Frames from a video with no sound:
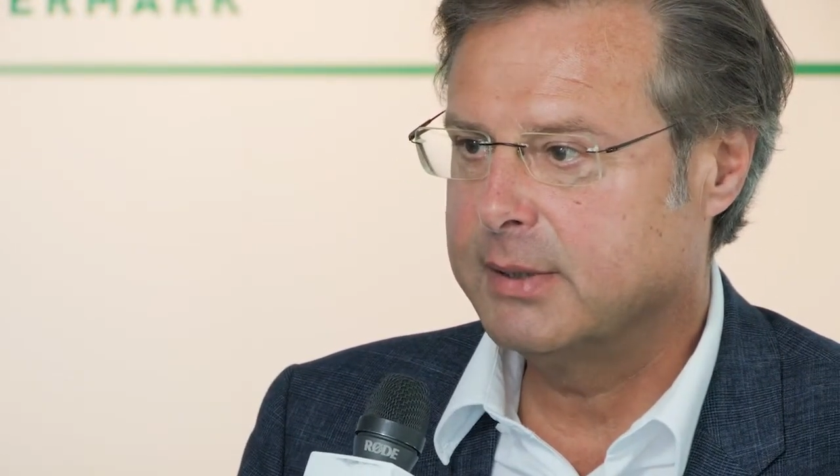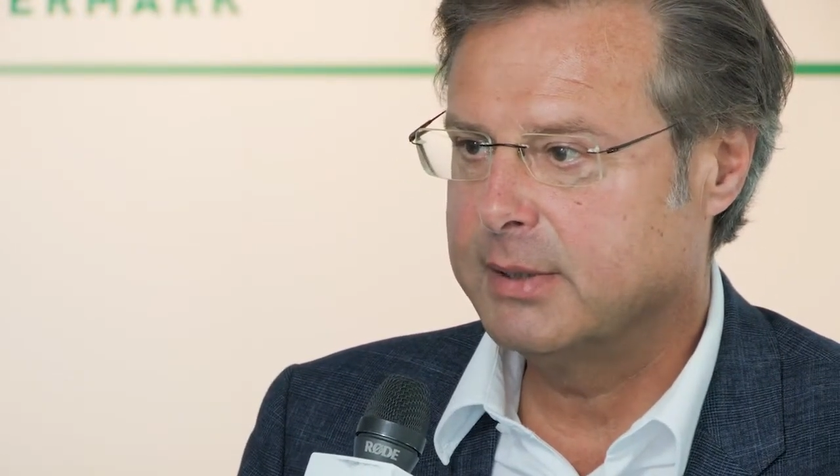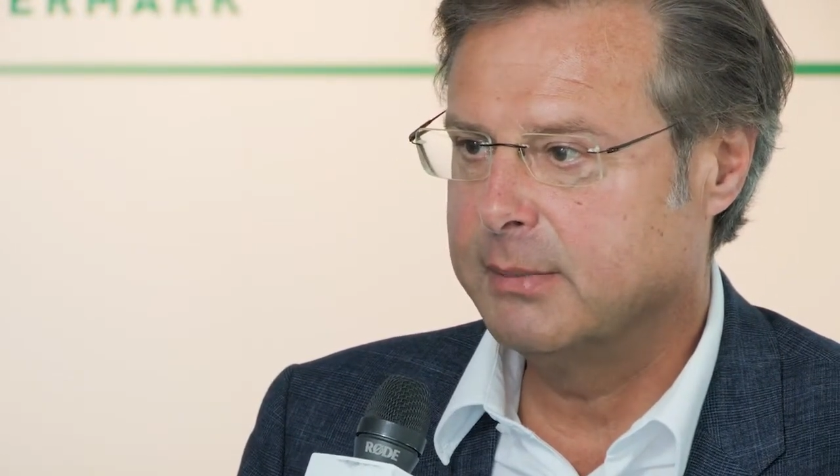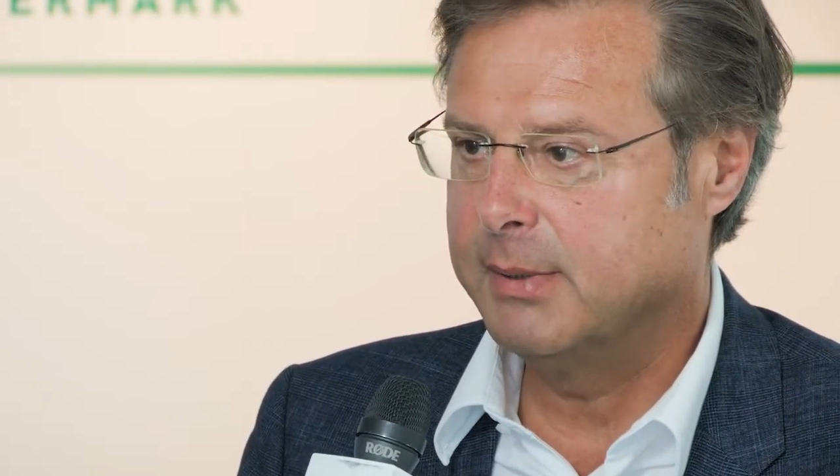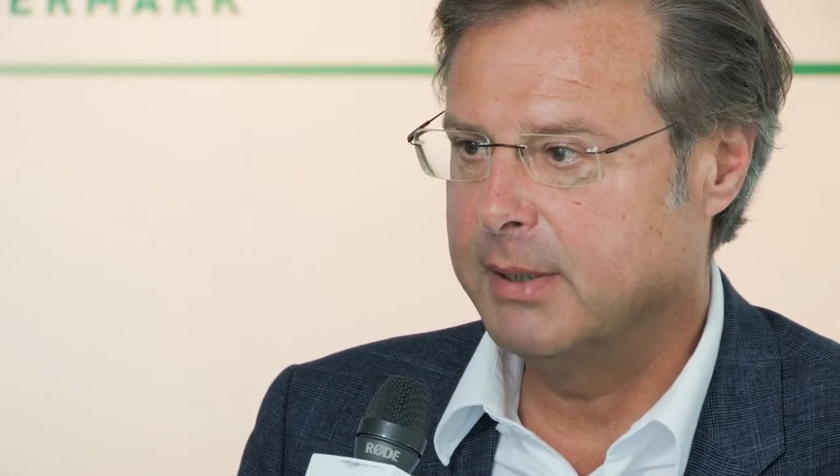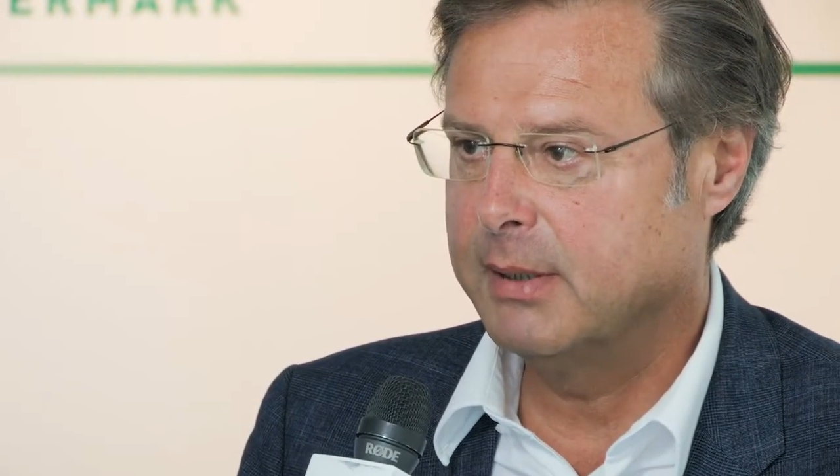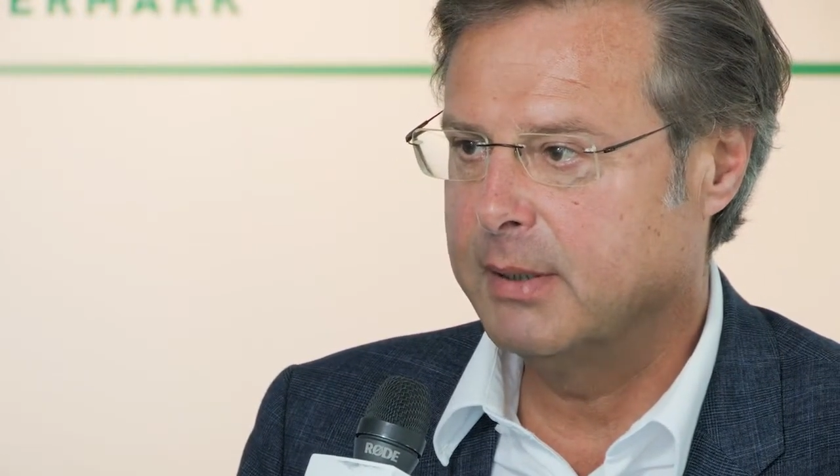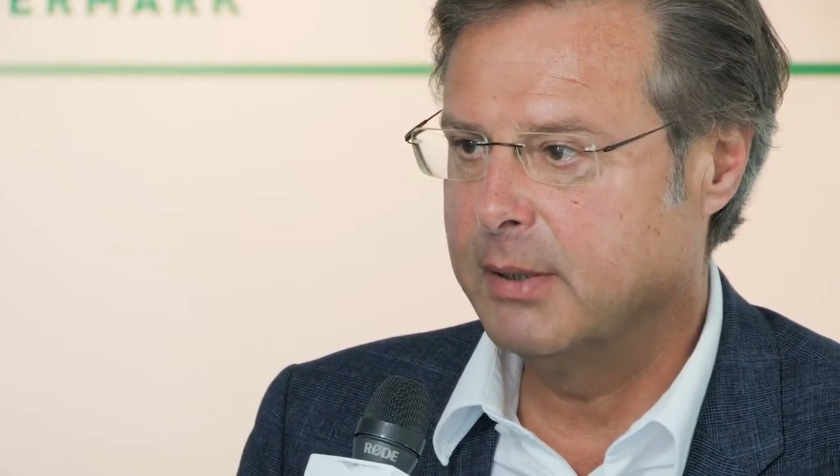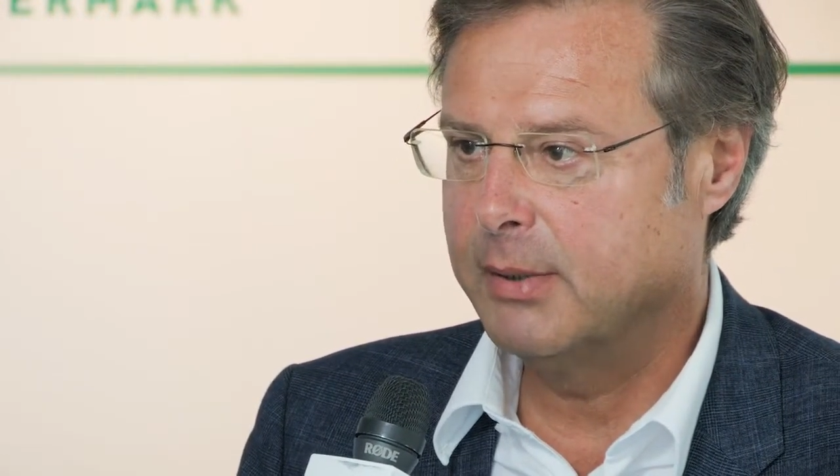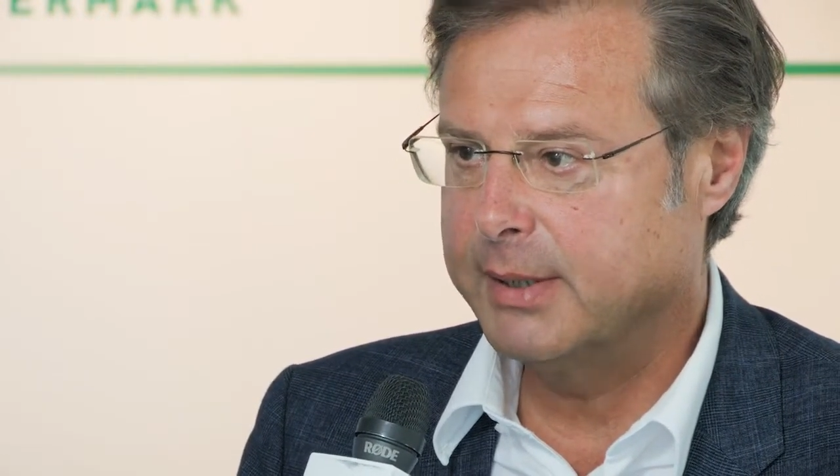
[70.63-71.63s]
dass sie
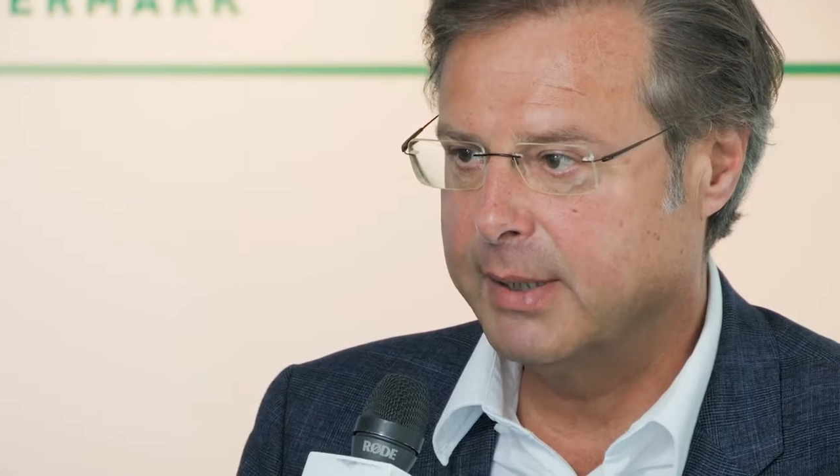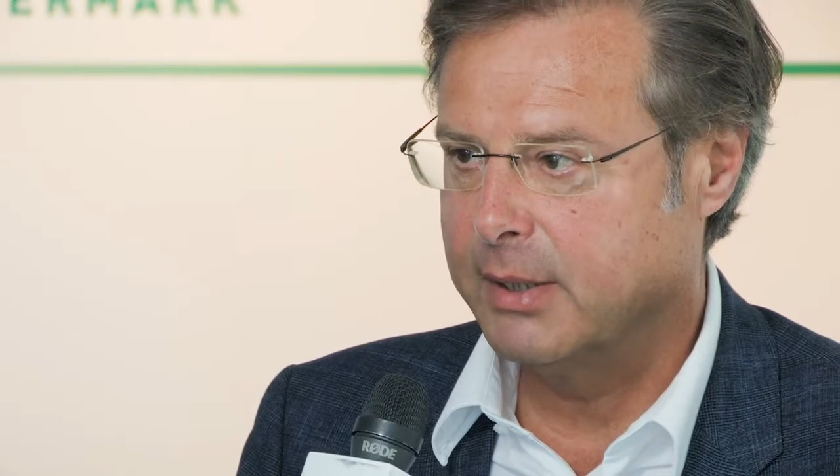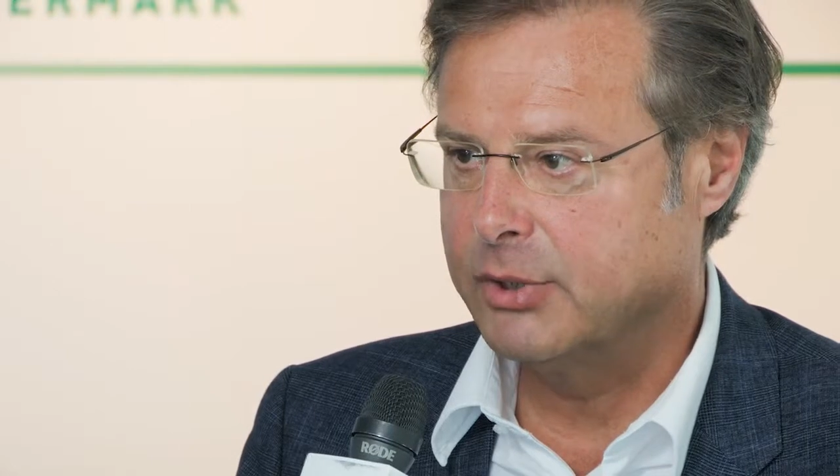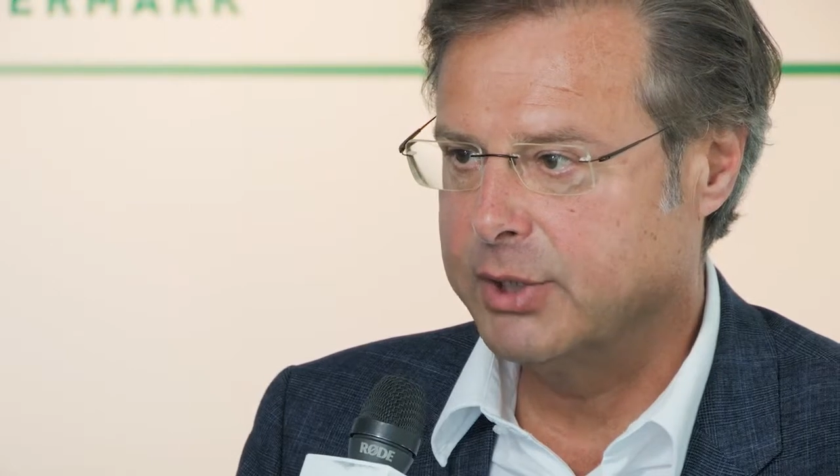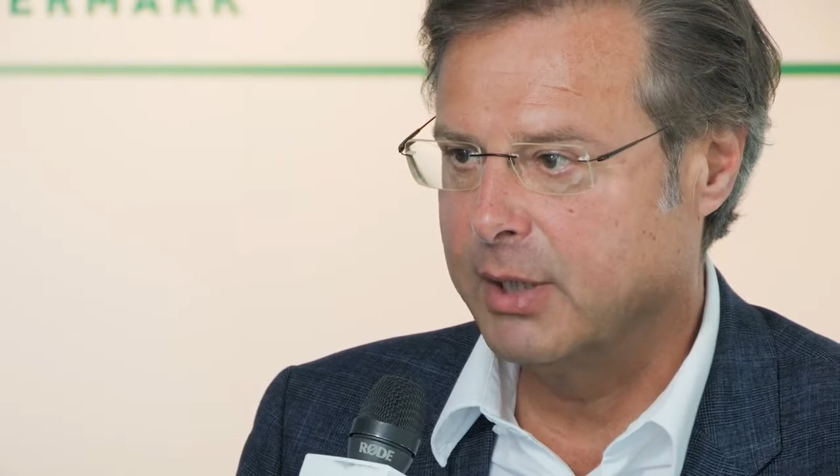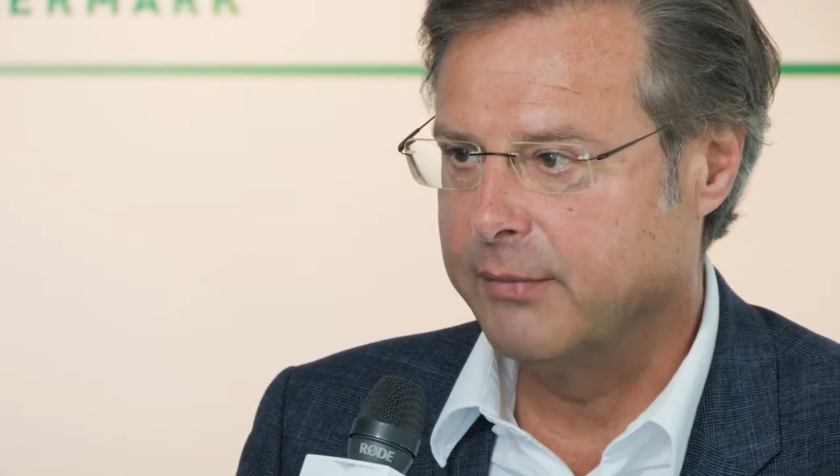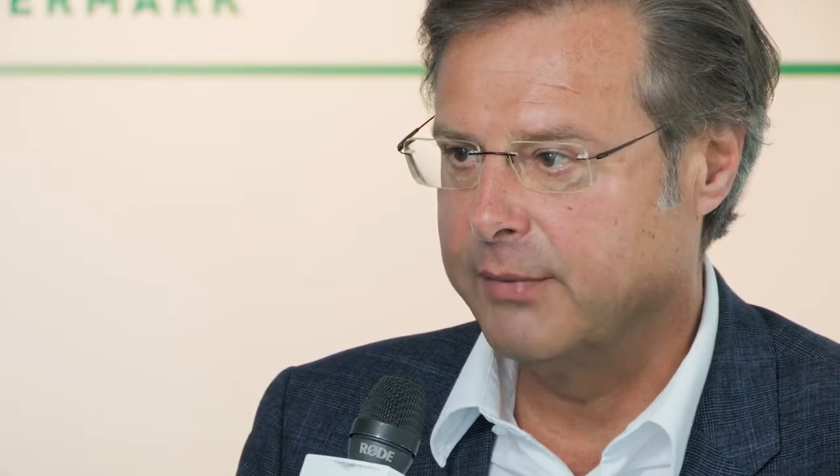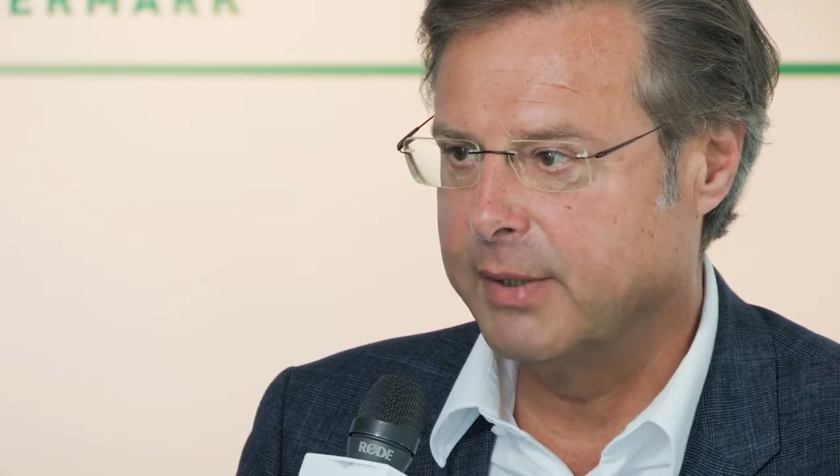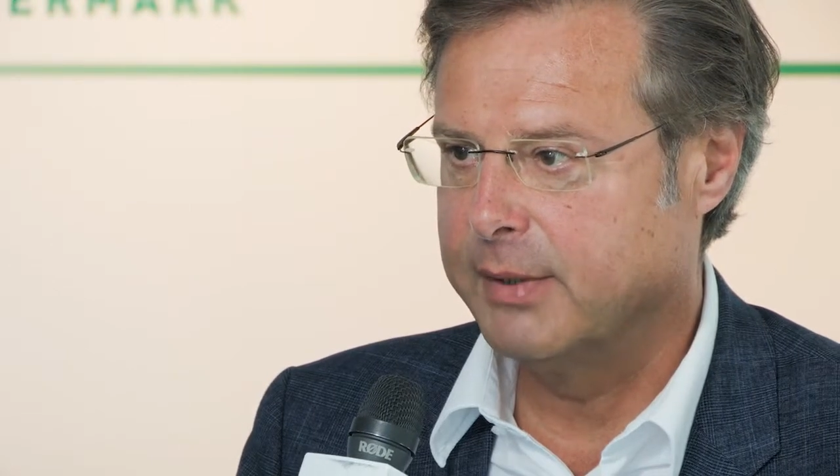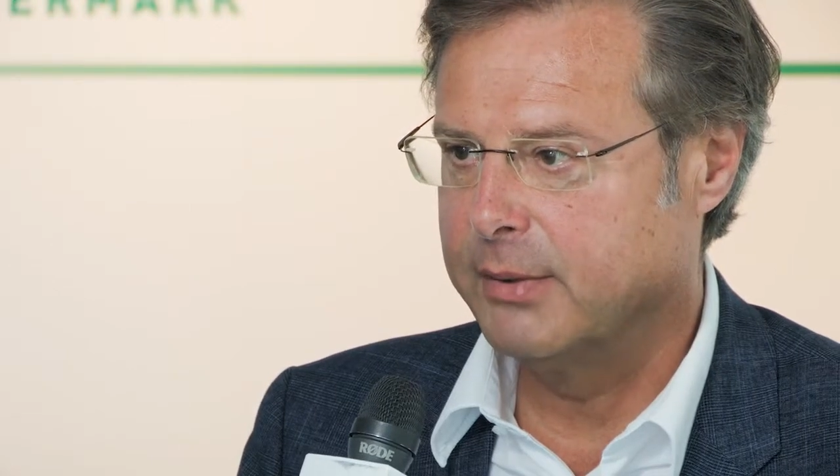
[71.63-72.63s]
mehr Leute anstellen werden.